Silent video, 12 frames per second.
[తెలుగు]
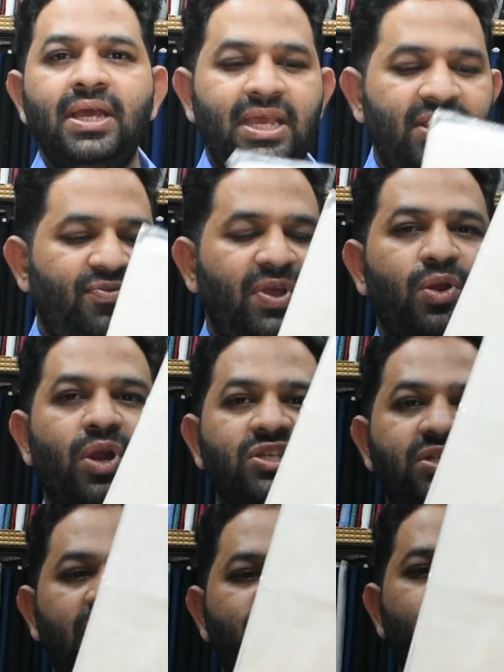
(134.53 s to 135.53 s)
ఇది ఫీల్ కూడా
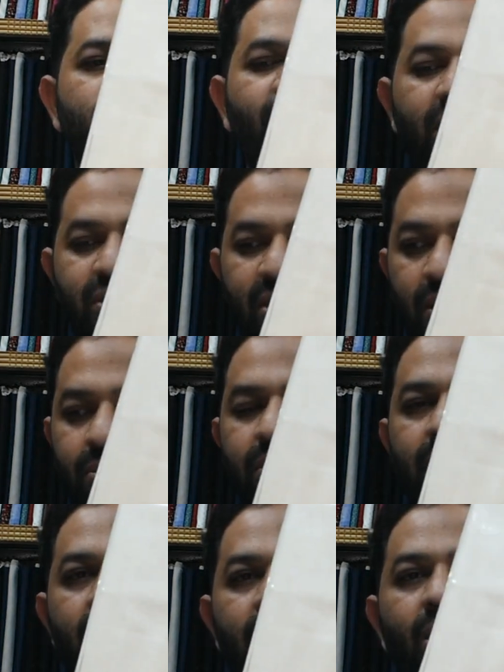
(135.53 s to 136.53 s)
చాలా స్మూత్ ఫీల్ ఇచ్చారు
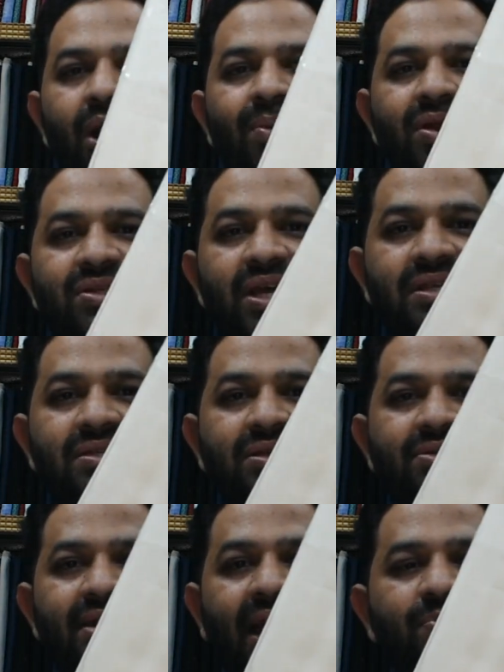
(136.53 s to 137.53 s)
ఇందులో మీకు చెక్స్
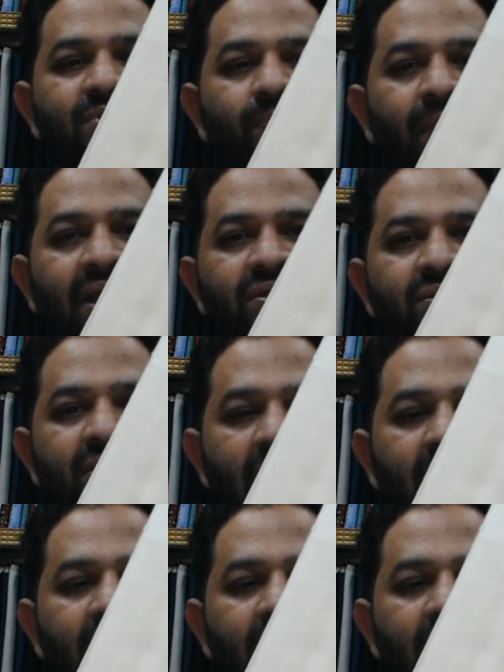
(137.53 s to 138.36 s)
స్ట్రైప్స్ ప్లెయిన్స్ చాలా